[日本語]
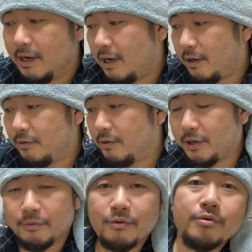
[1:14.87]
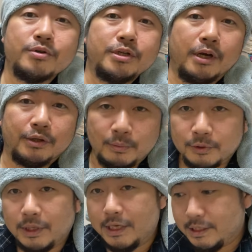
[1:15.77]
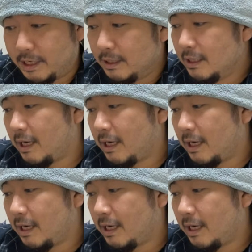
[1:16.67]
あの、よっしゃと思ってですね。